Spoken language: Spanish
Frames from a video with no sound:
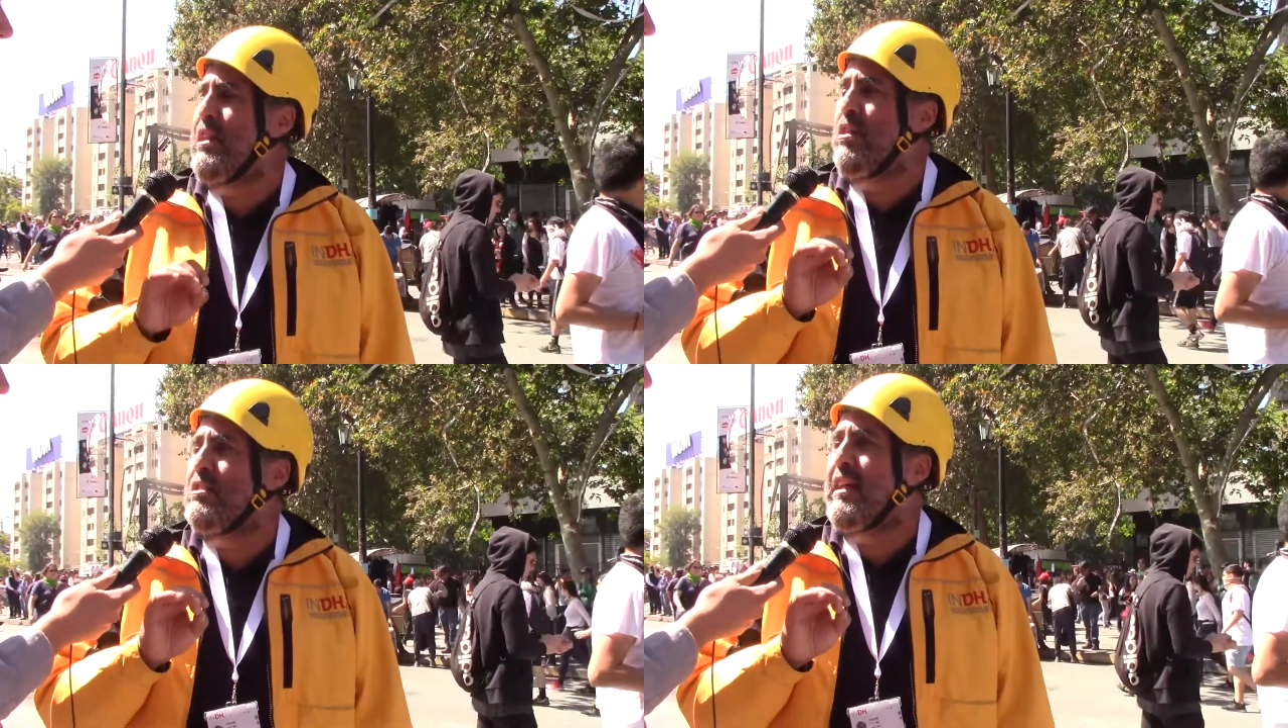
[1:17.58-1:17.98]

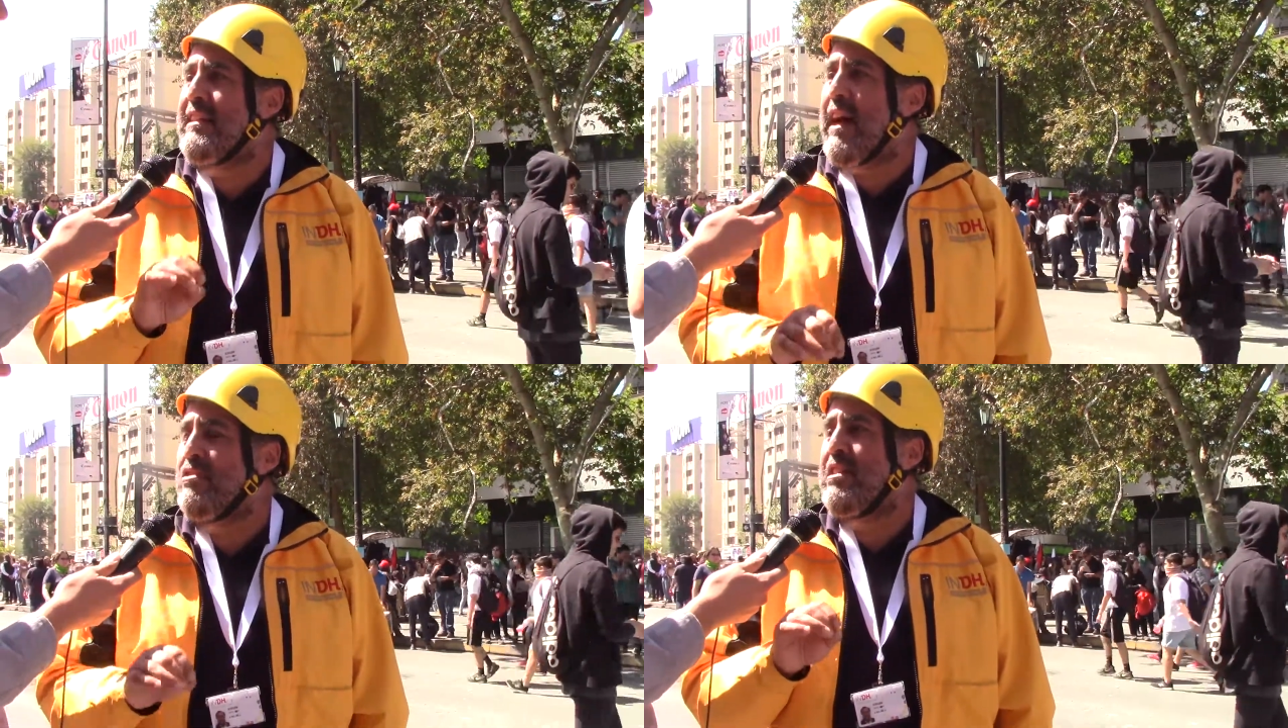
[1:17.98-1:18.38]
y los
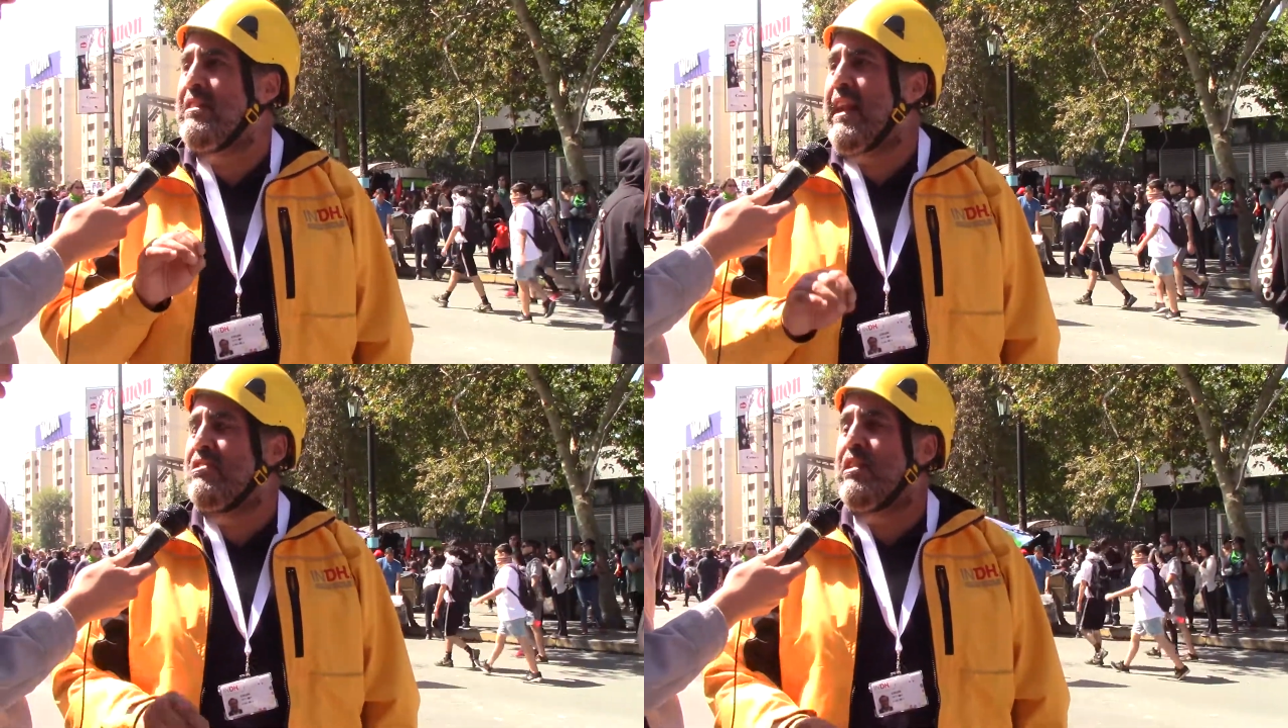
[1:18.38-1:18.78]
tratados
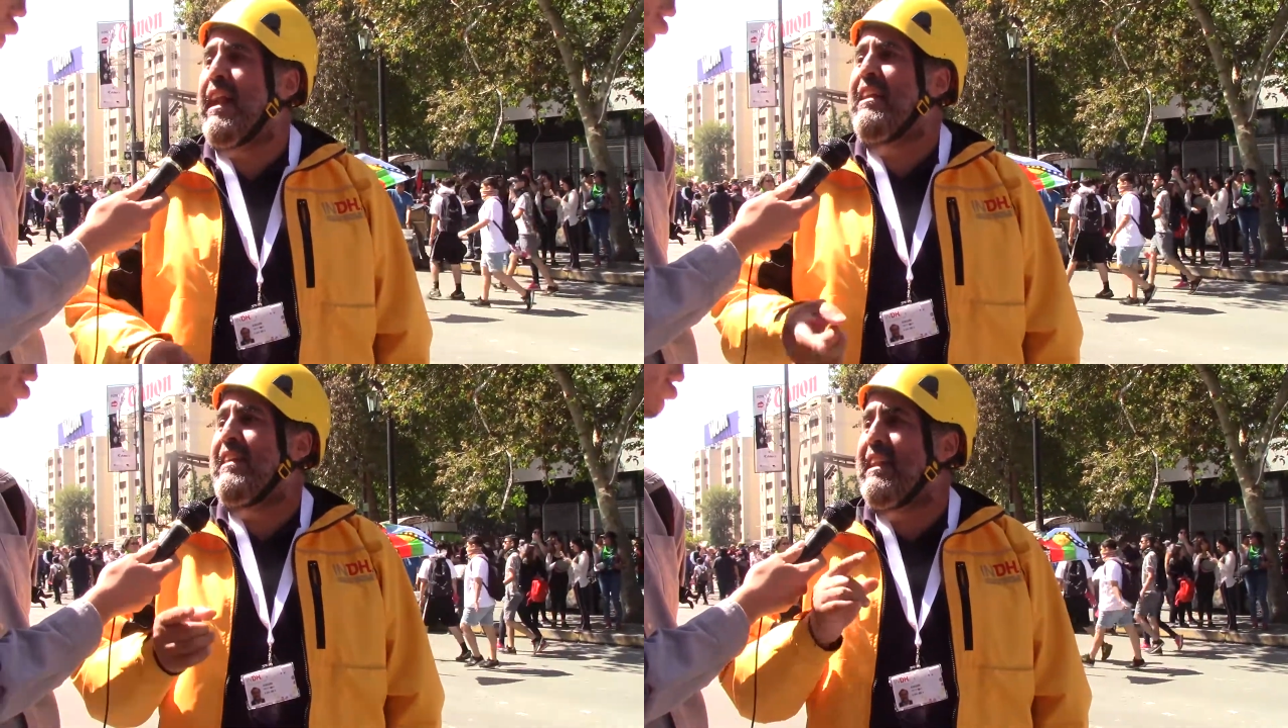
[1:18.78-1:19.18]

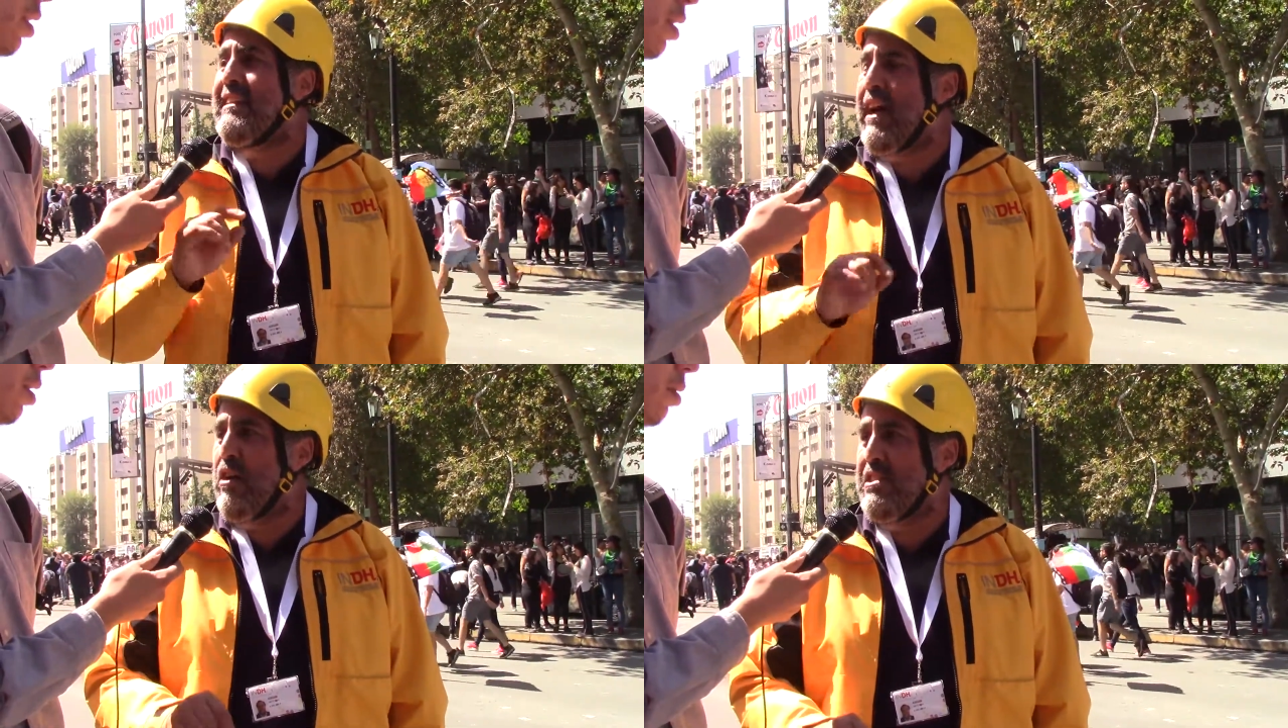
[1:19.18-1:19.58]
internacionales del
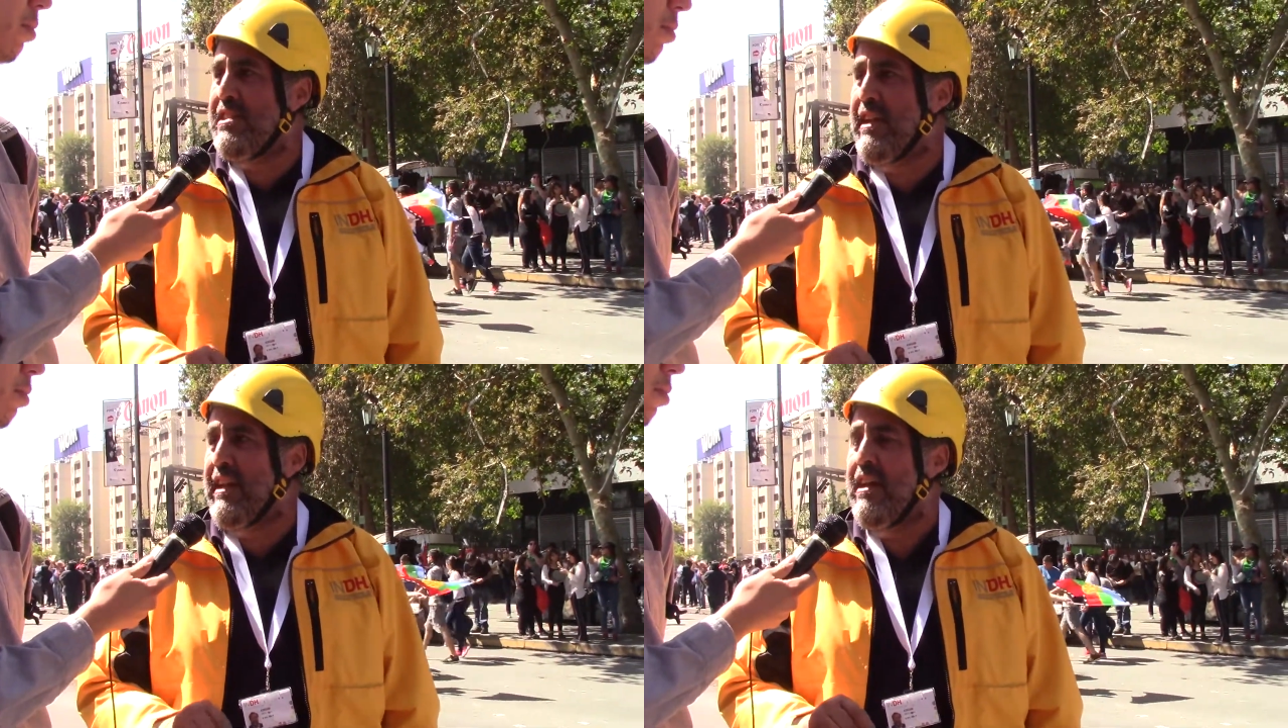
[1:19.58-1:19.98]
Estado de
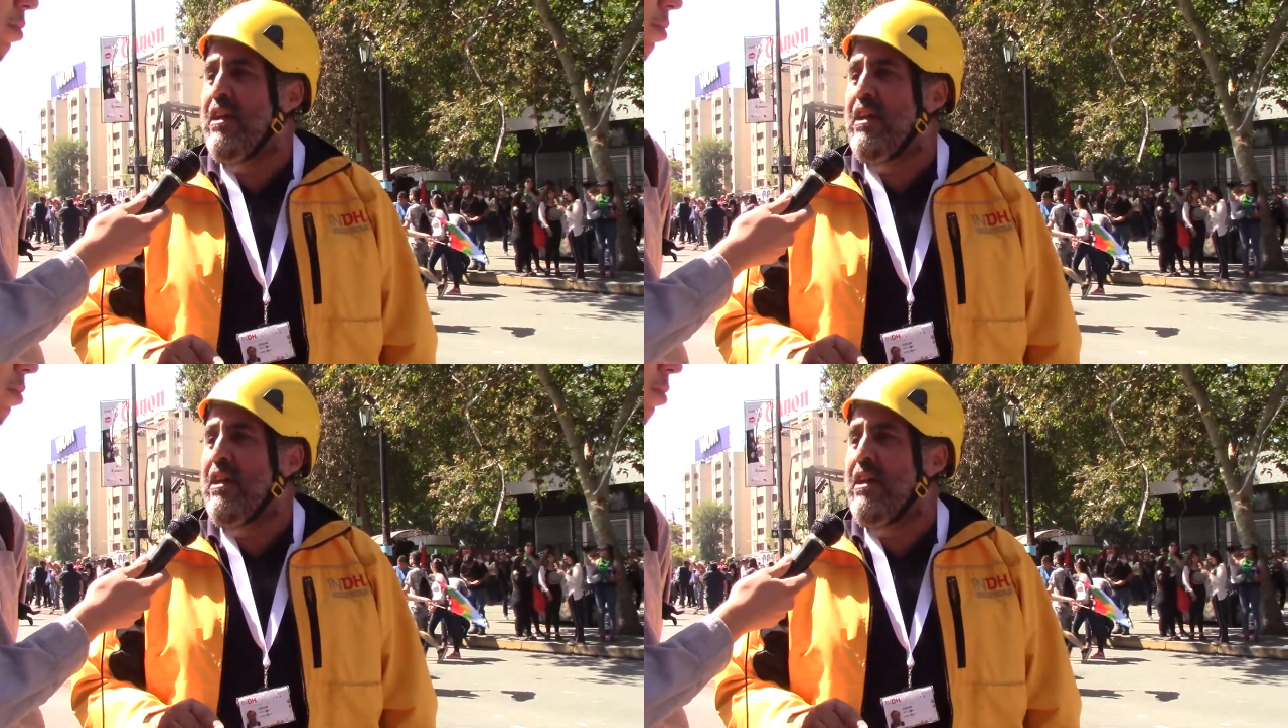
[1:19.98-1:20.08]
Chile.